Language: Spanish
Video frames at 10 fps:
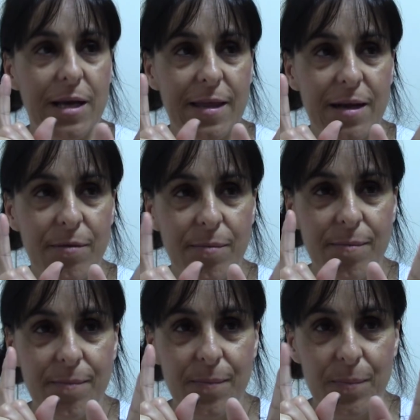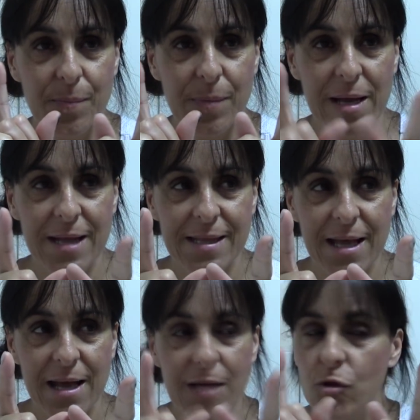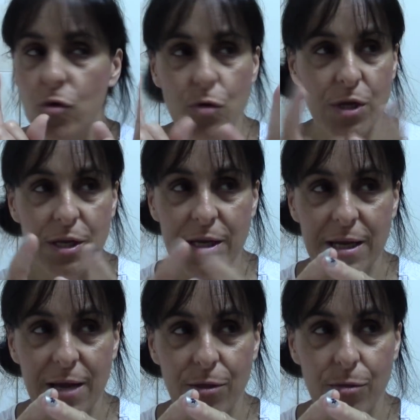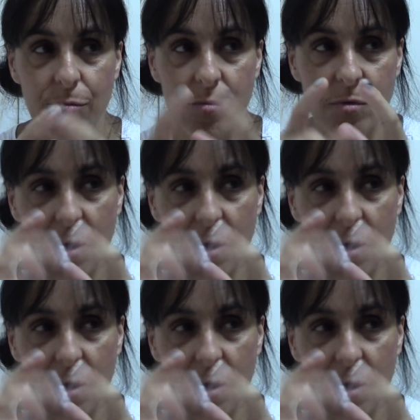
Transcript: quedar mm, plata, no, no,